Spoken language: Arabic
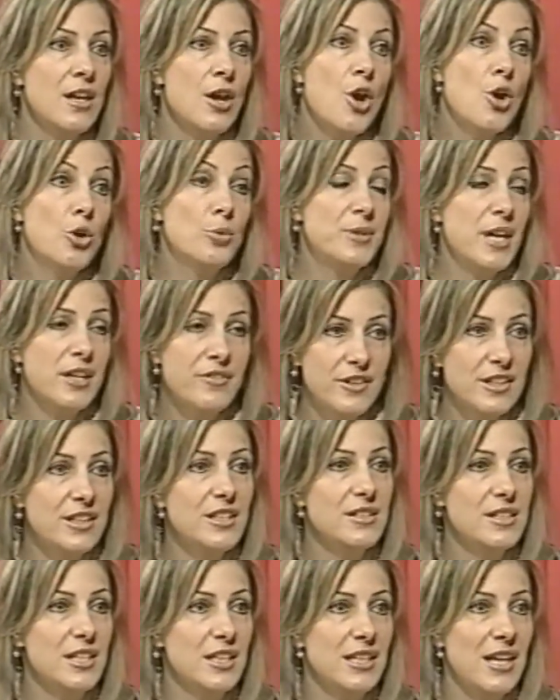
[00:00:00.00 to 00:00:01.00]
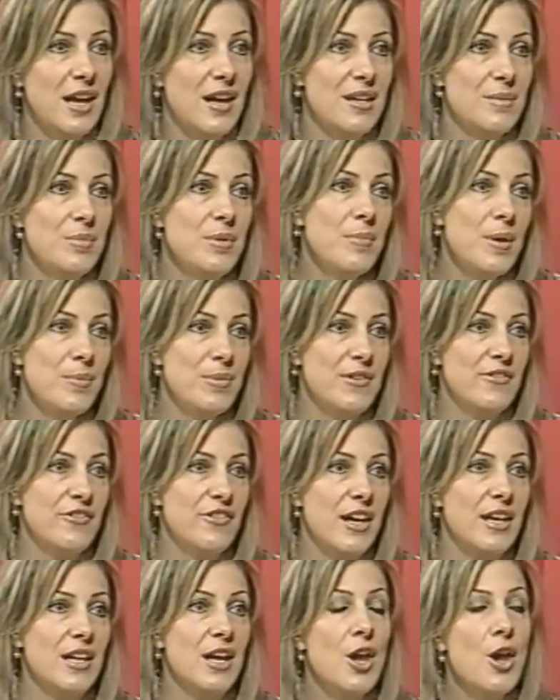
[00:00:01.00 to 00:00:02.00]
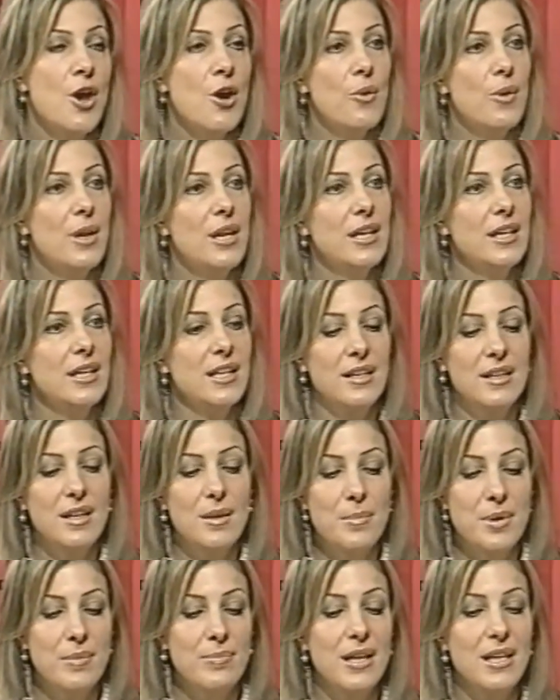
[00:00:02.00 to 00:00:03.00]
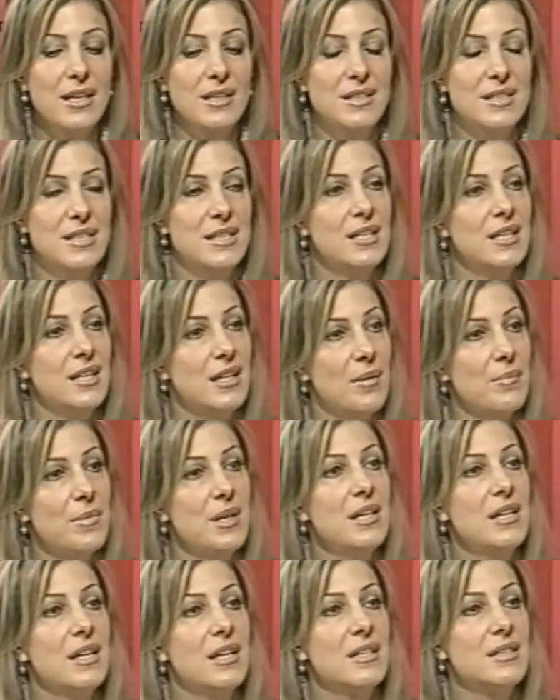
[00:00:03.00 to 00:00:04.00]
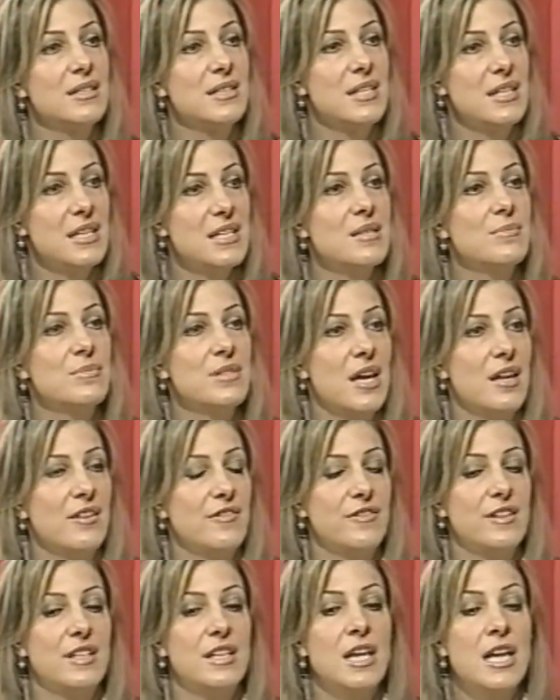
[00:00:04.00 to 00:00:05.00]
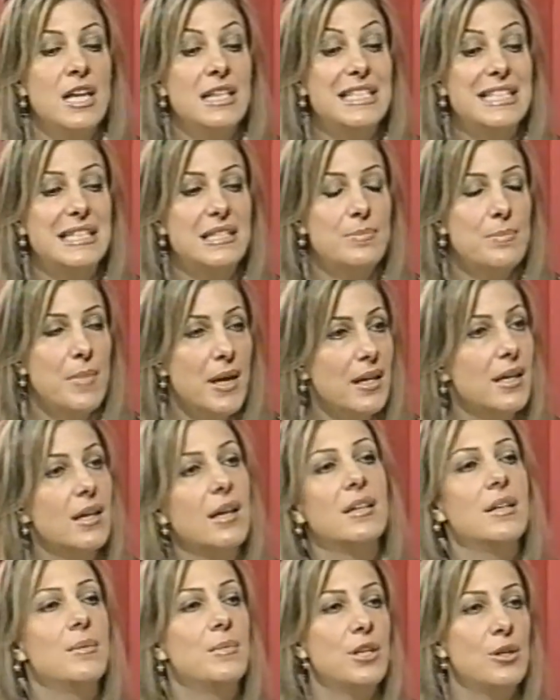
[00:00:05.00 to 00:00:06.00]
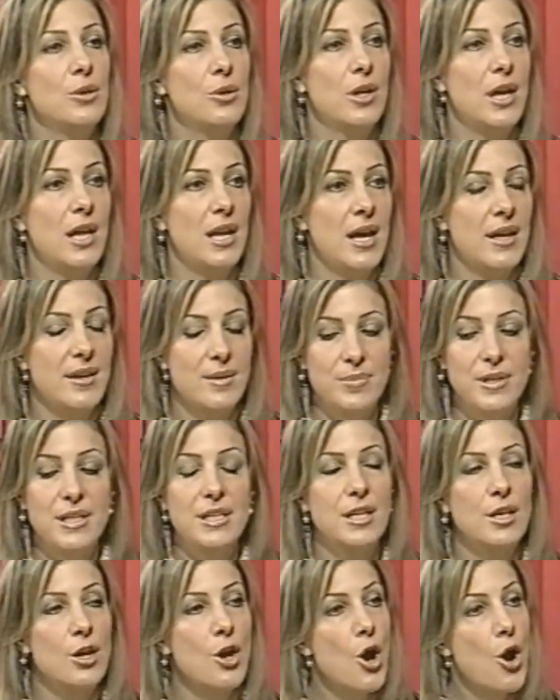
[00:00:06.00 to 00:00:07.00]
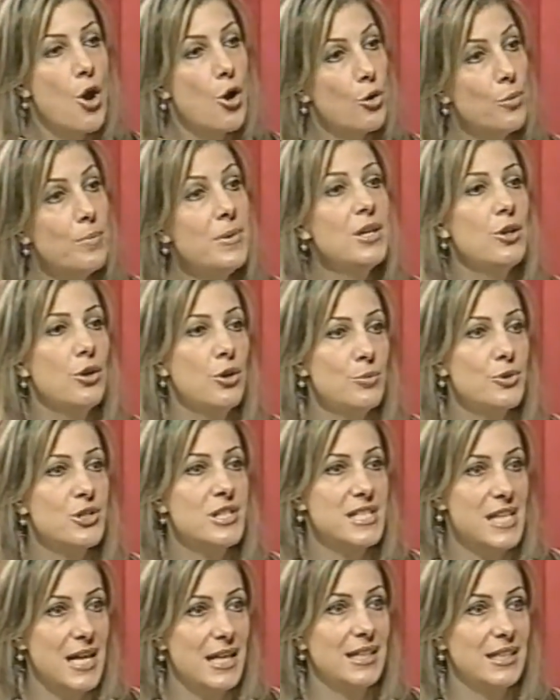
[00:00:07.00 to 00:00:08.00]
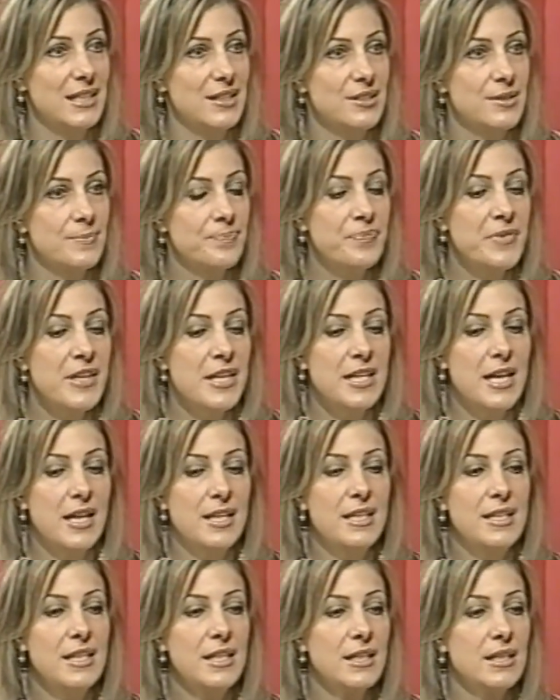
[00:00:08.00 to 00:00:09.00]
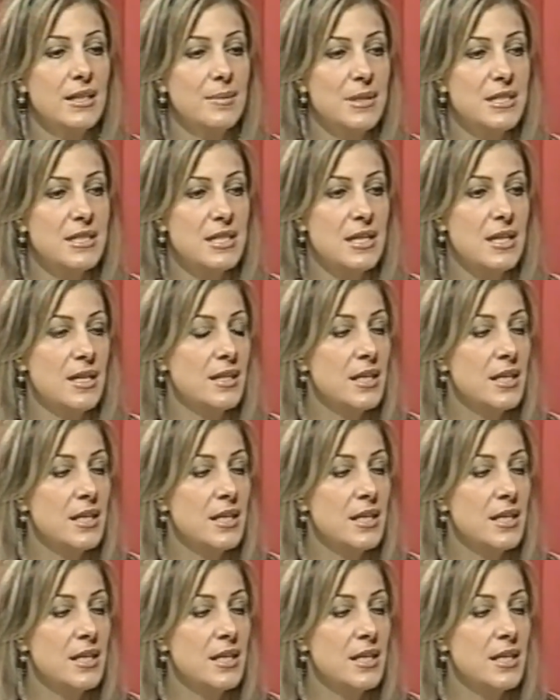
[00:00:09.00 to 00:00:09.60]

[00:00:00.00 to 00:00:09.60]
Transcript: وبتعرفي كثير تحكي عربي ما بينفعك ولكن ببلدك كمان انت لازم تعرفي تتمكني من اللغه العربيه ومن عمر صغير يعني نحن مثلا